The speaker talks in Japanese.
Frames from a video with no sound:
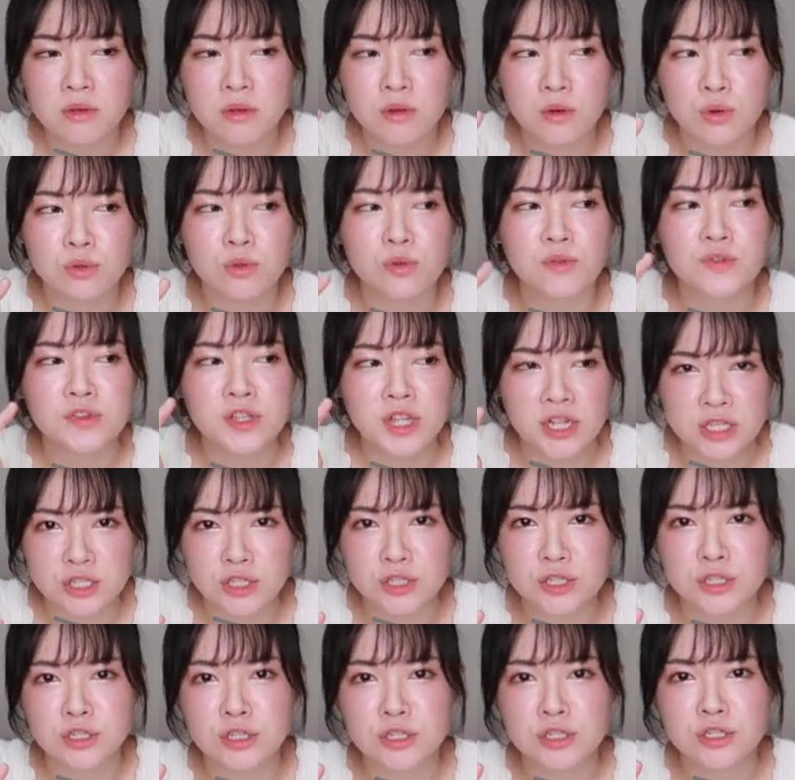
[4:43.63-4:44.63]
このふた
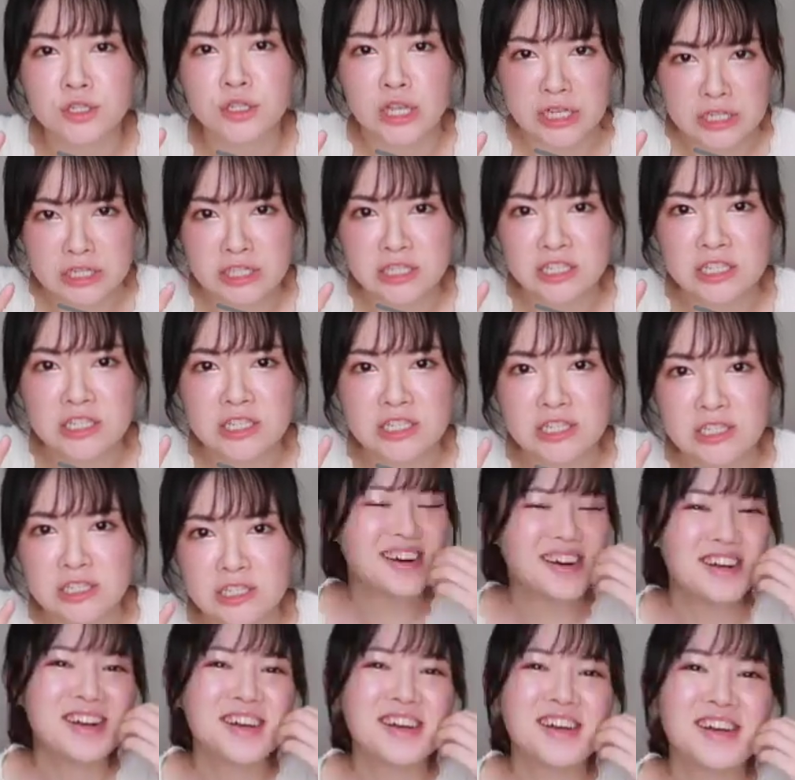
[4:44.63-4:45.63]
つです。
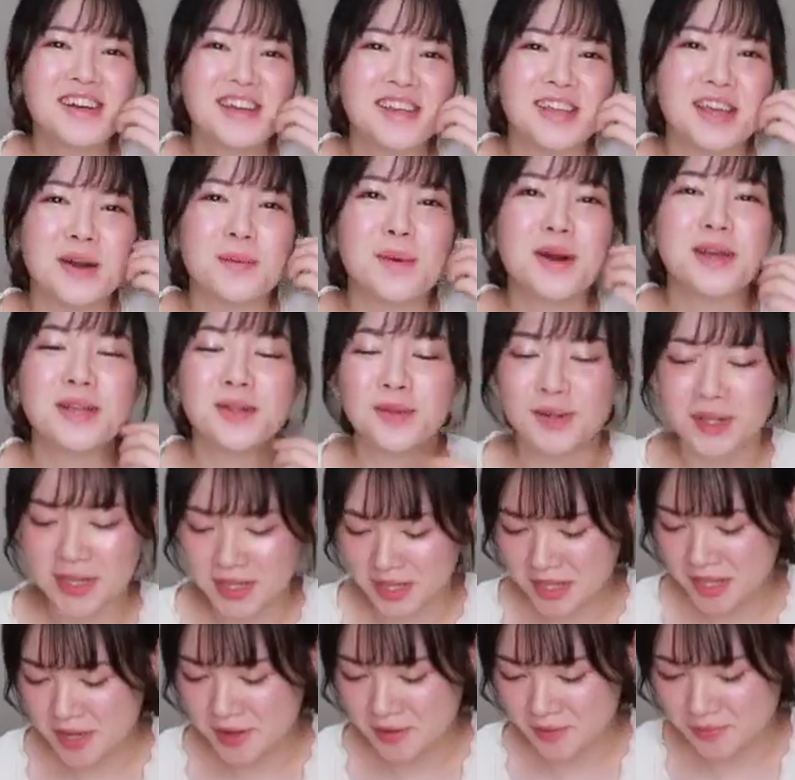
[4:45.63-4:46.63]
やばい人だよ
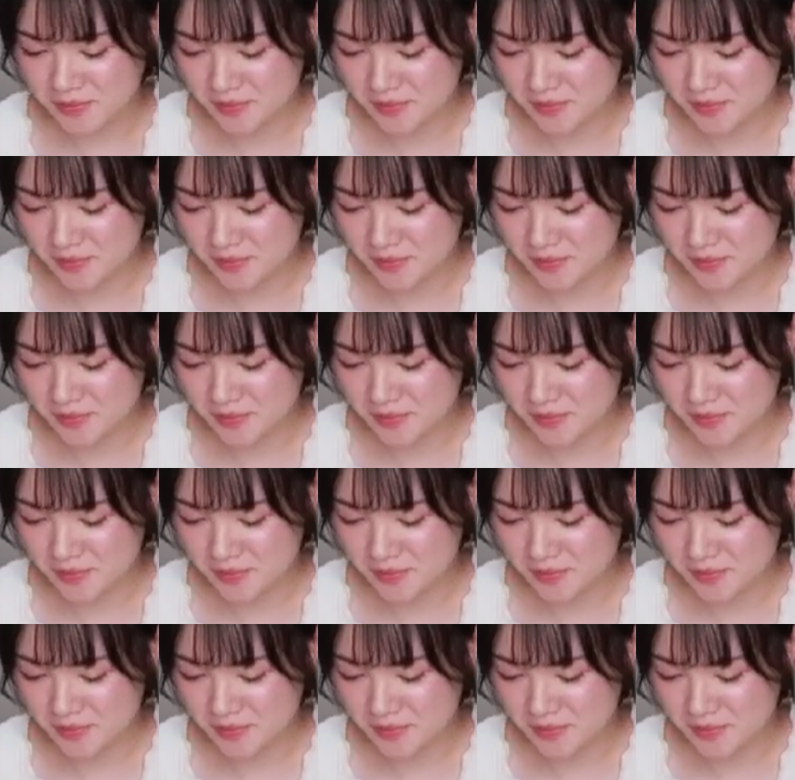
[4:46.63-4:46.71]
ね。